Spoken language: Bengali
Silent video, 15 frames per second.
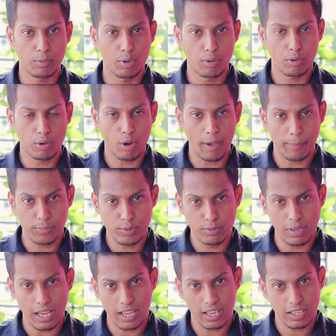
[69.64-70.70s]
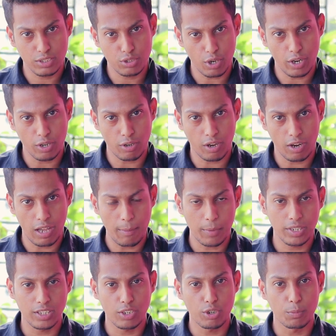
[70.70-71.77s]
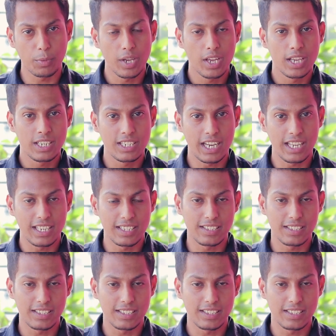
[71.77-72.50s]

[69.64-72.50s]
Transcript: বিভিন্ন ক্যাপসুল আকারে জয়েন করা হয় আমরা যেরকম ট্রেন